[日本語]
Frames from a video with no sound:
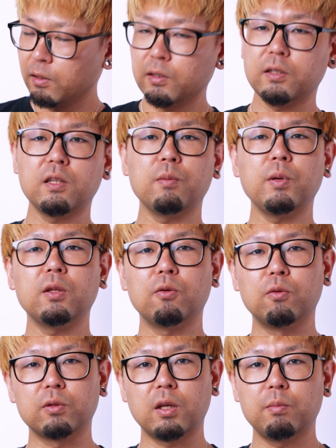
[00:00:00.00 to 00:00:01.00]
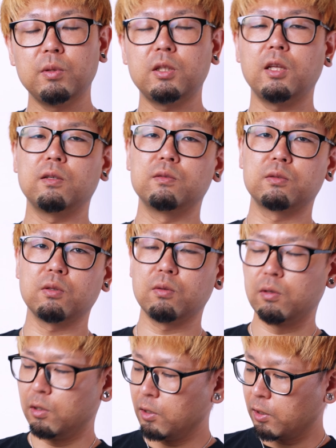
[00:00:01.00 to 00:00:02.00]
で、底面の方ね、見ていく
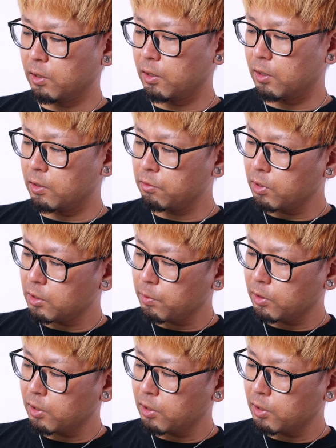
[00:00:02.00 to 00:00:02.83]
と、えー、USB